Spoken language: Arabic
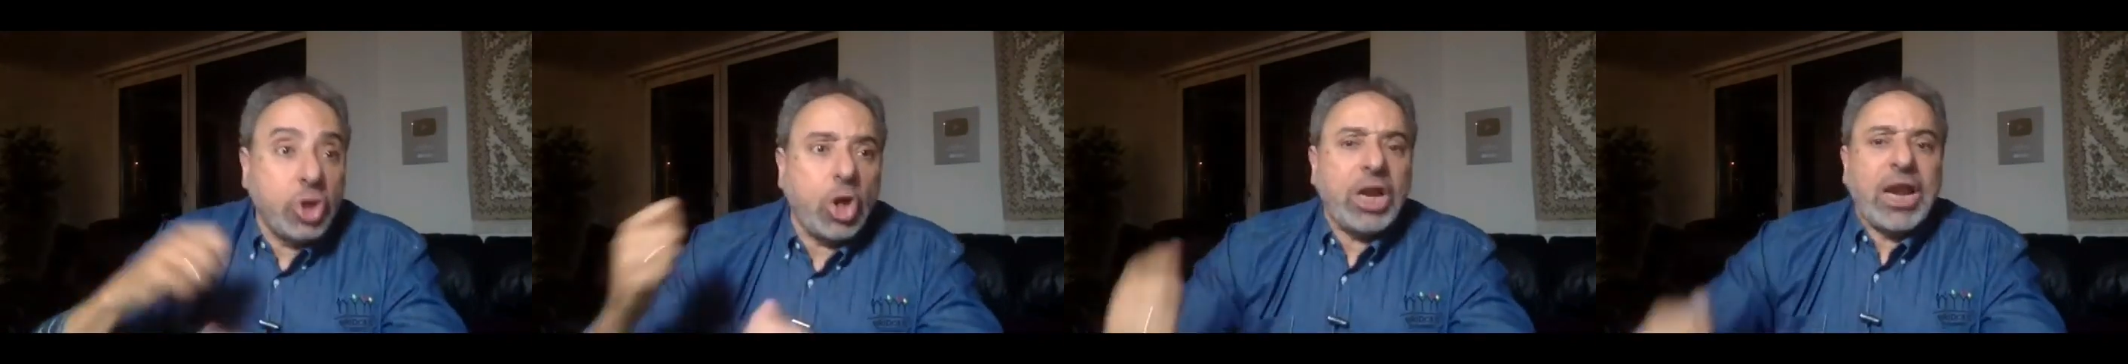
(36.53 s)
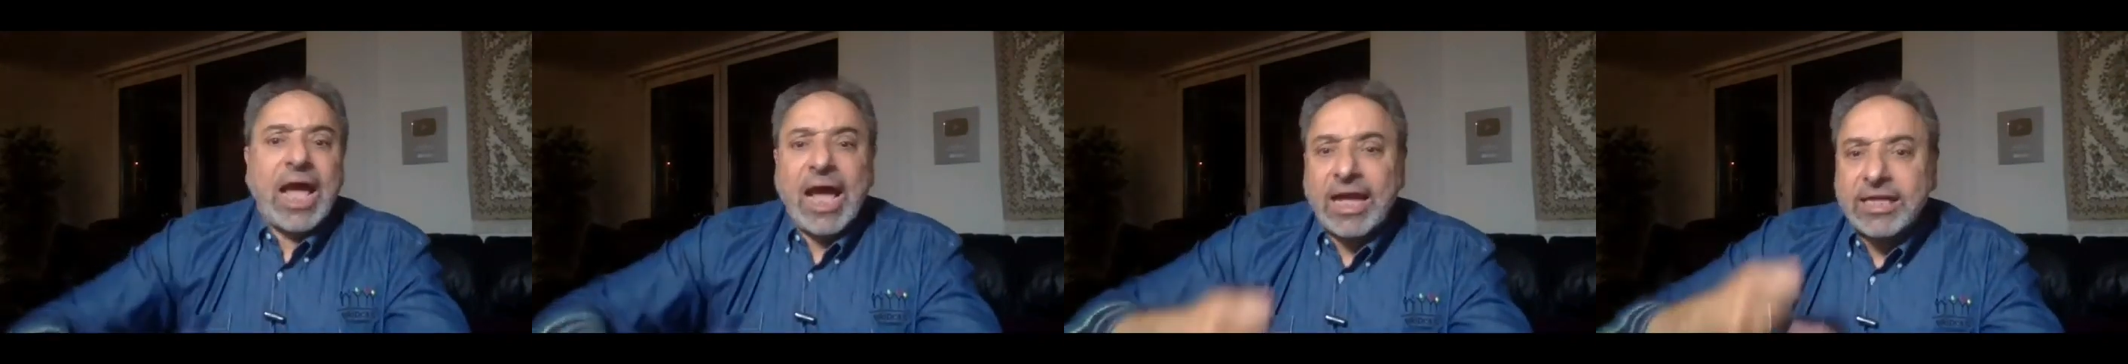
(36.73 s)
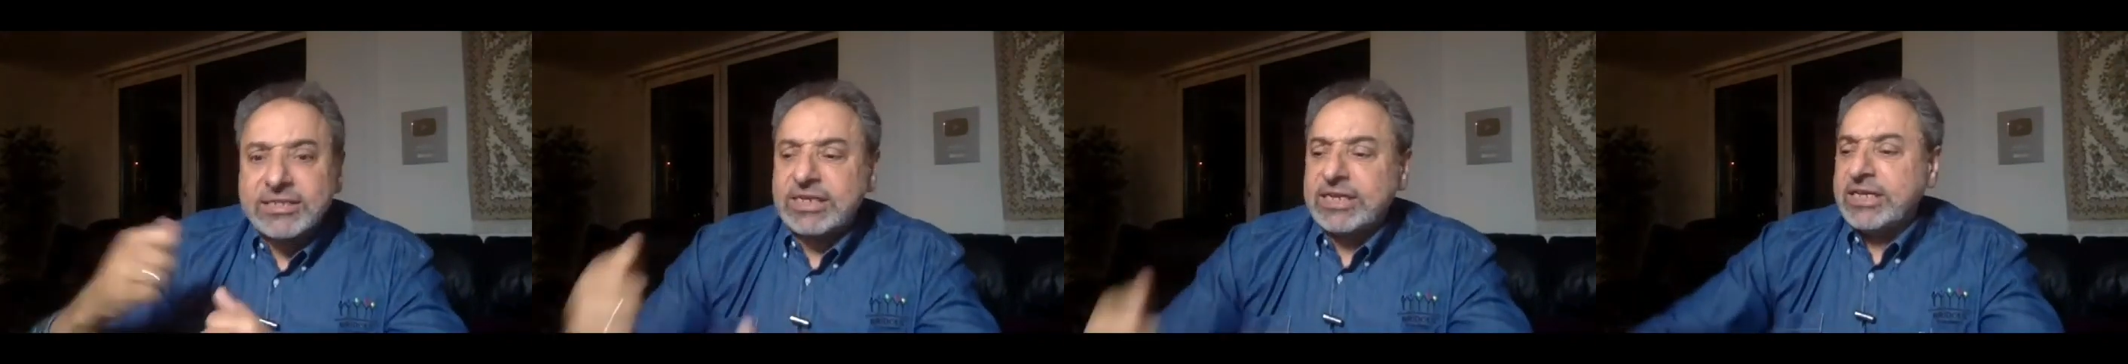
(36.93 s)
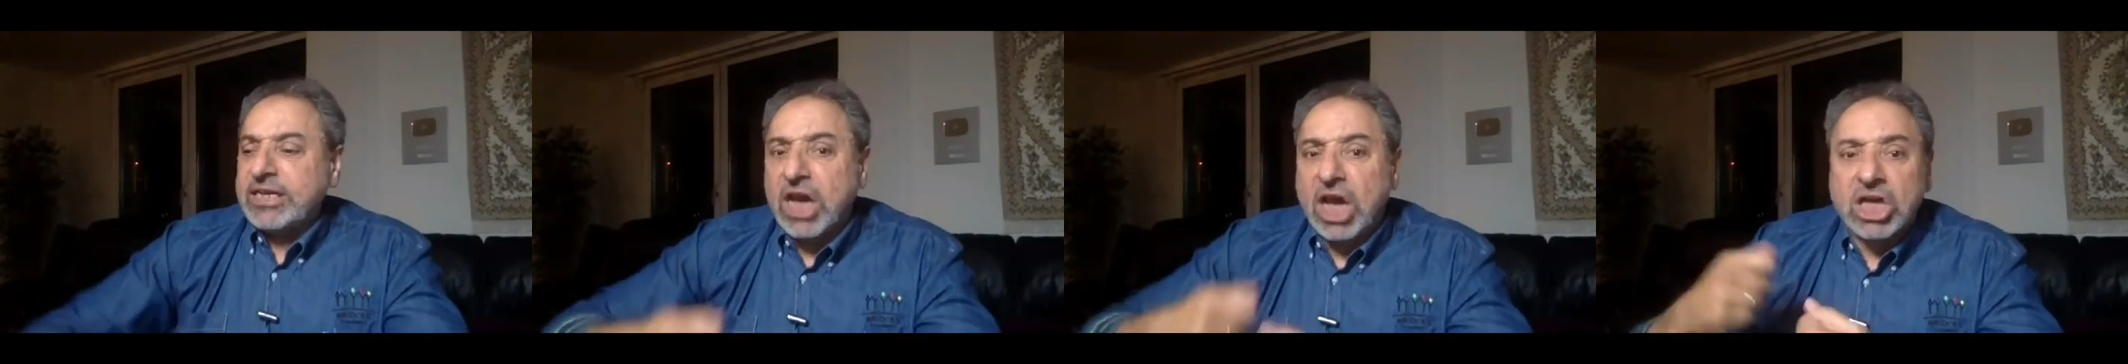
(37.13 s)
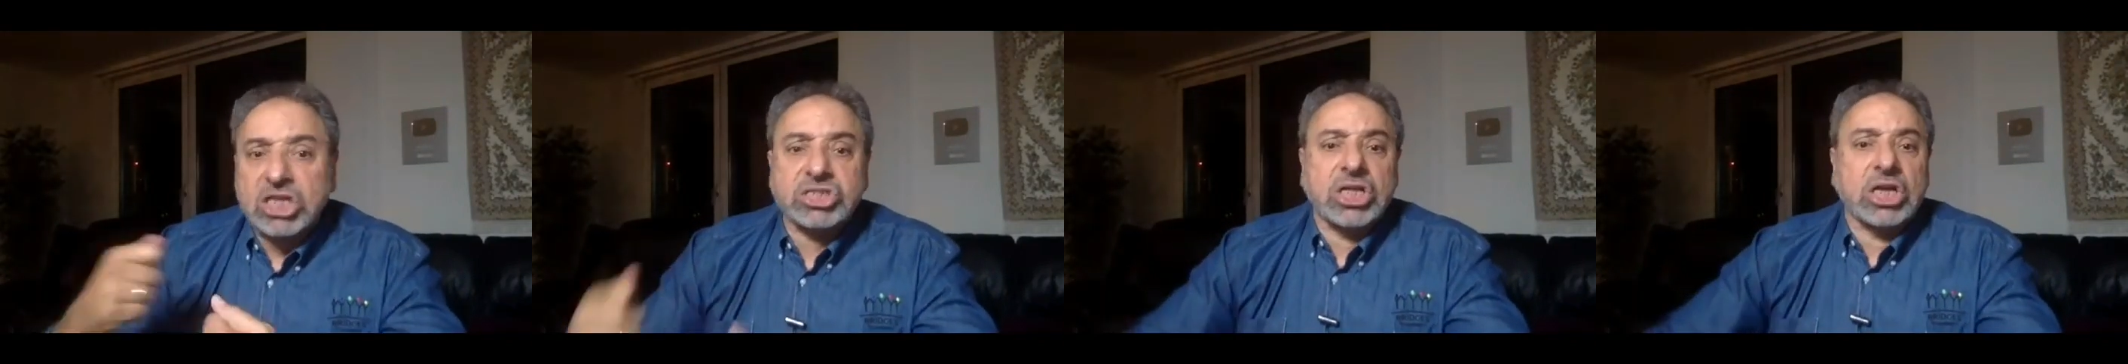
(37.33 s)
دول قاعدين
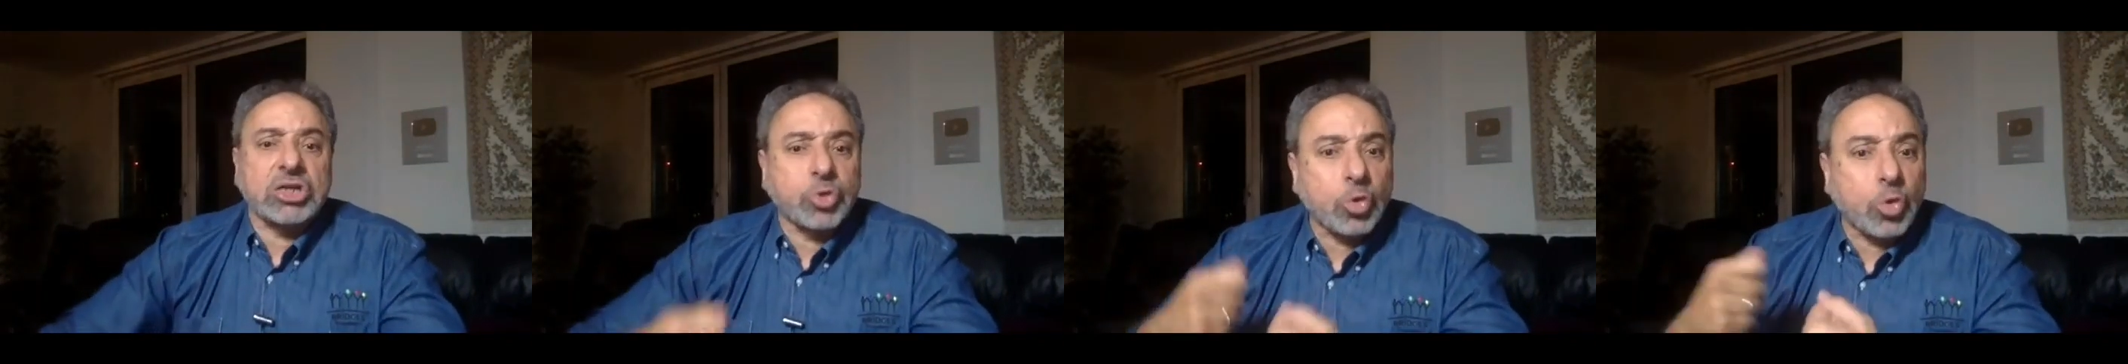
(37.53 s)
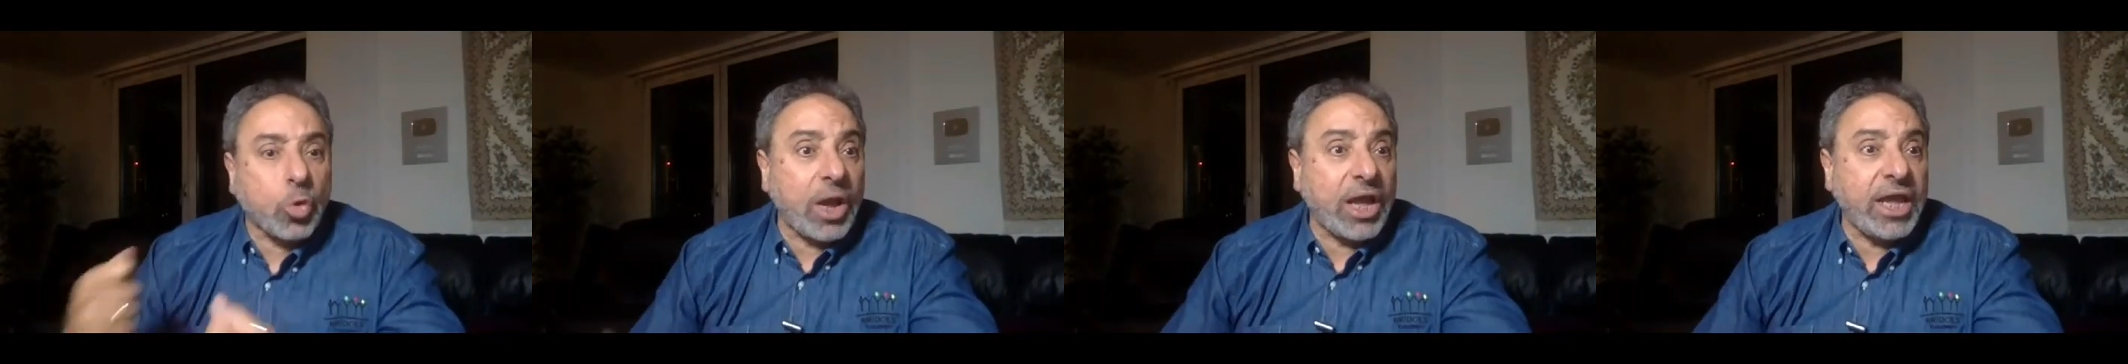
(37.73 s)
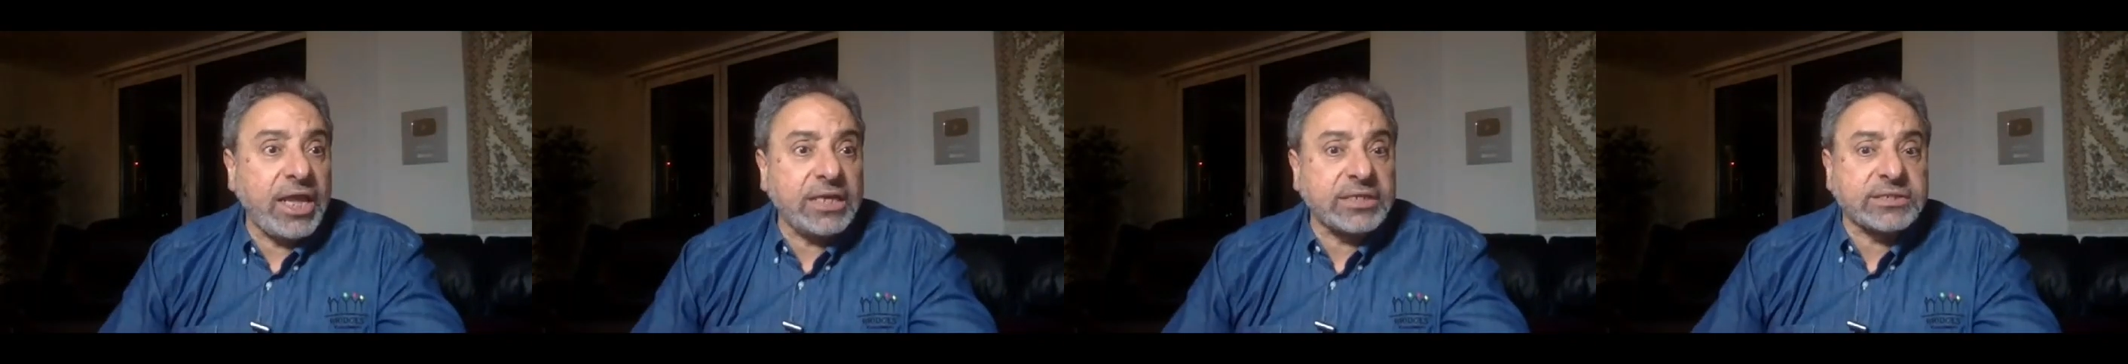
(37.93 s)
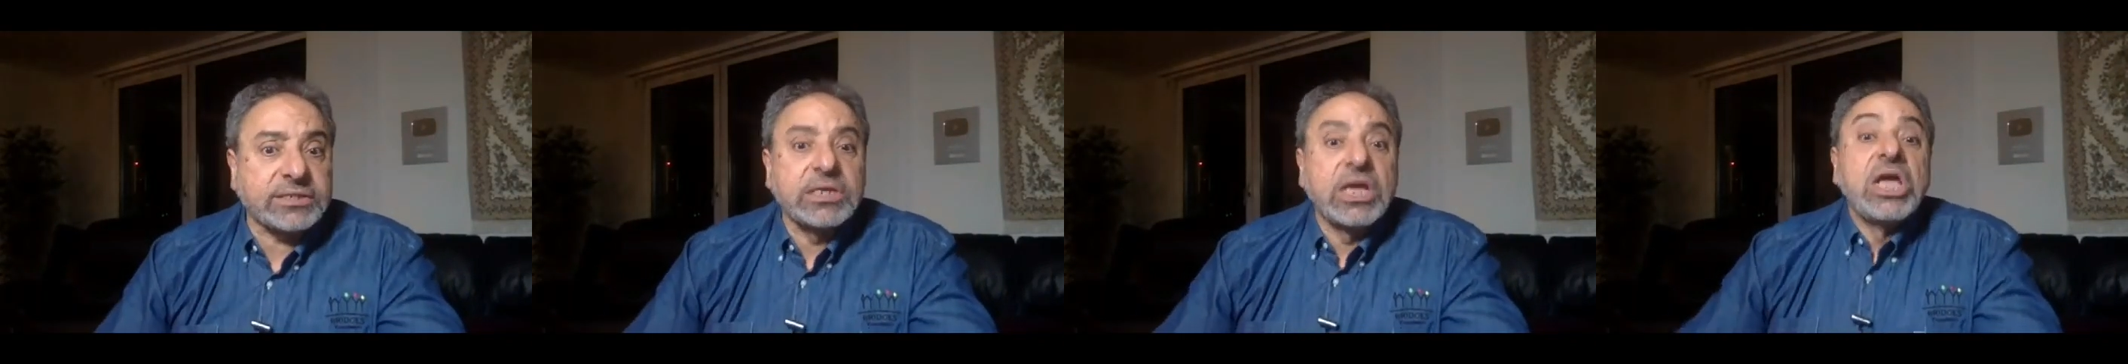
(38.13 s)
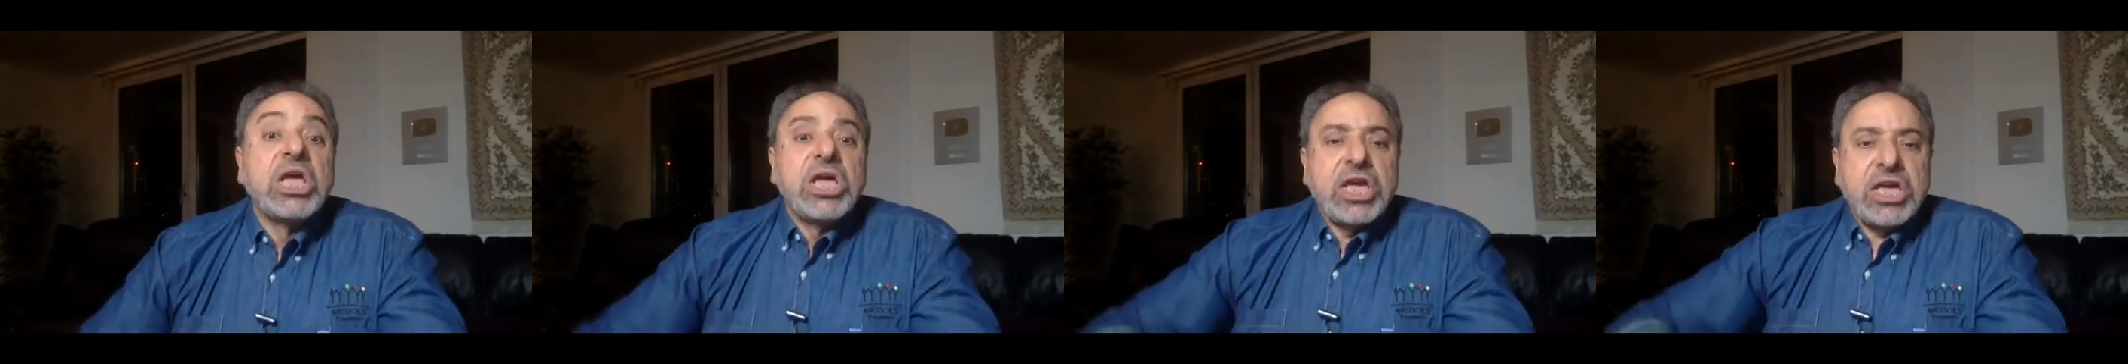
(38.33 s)
يخططوا
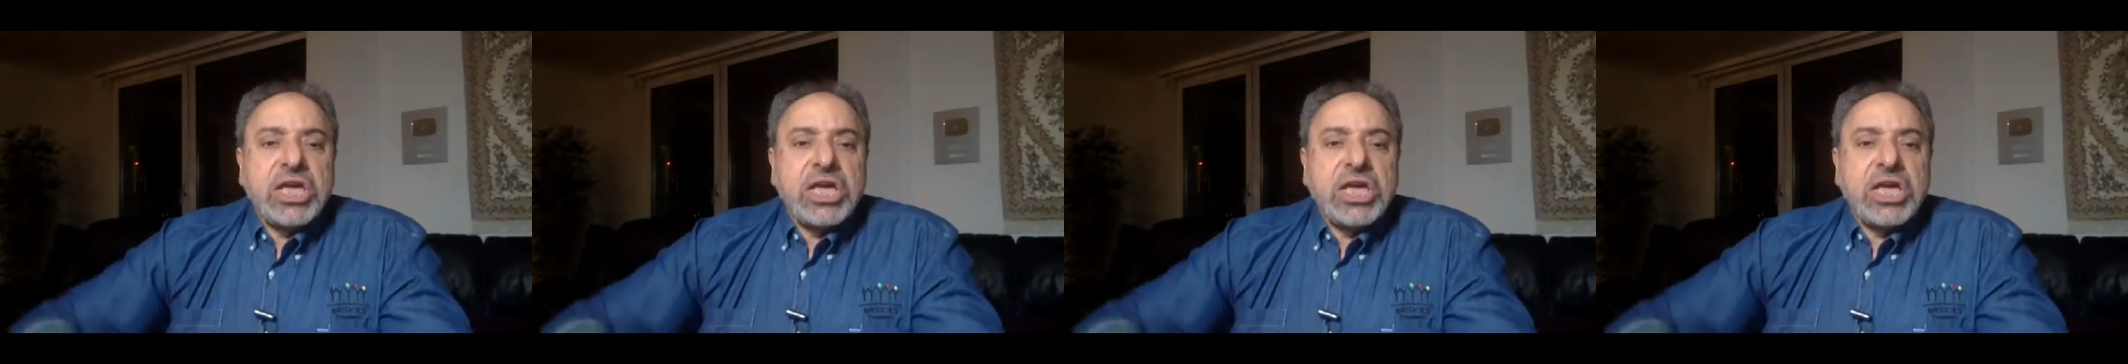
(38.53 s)
كويس